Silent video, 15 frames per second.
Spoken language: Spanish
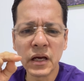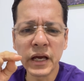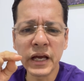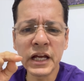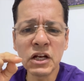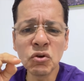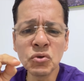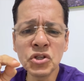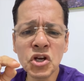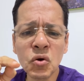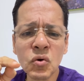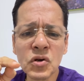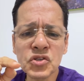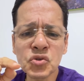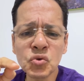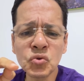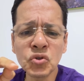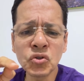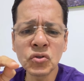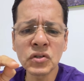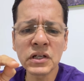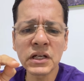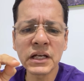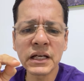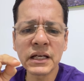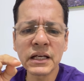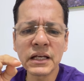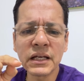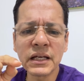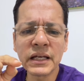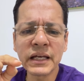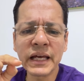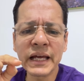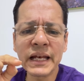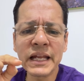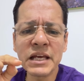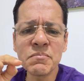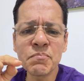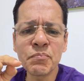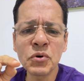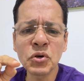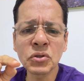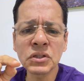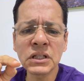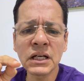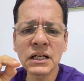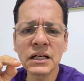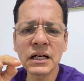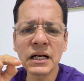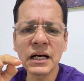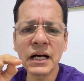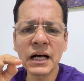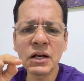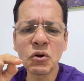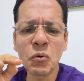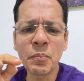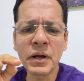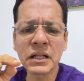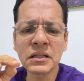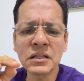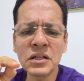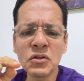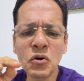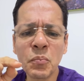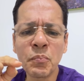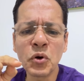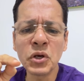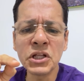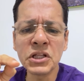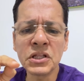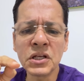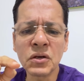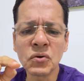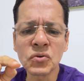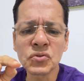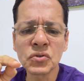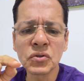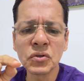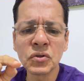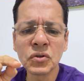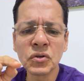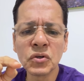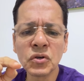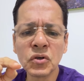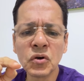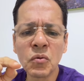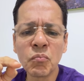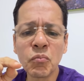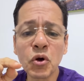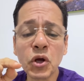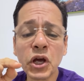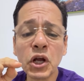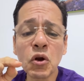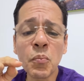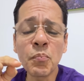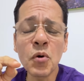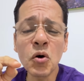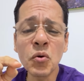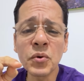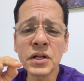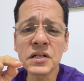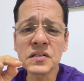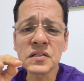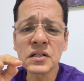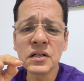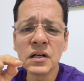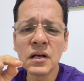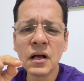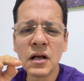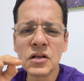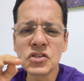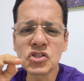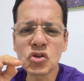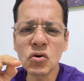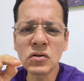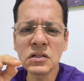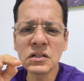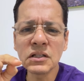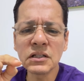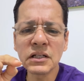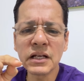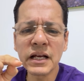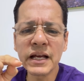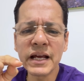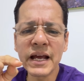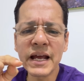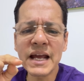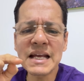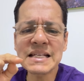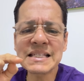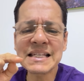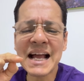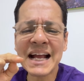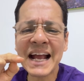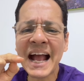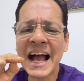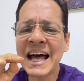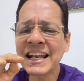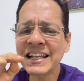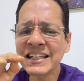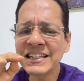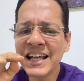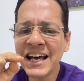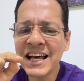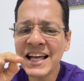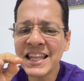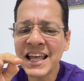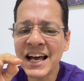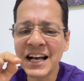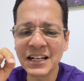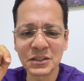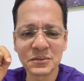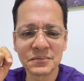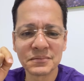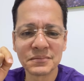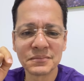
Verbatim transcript: el único asunto que le importa a los partidos políticos, porque los pobres son esa carnada,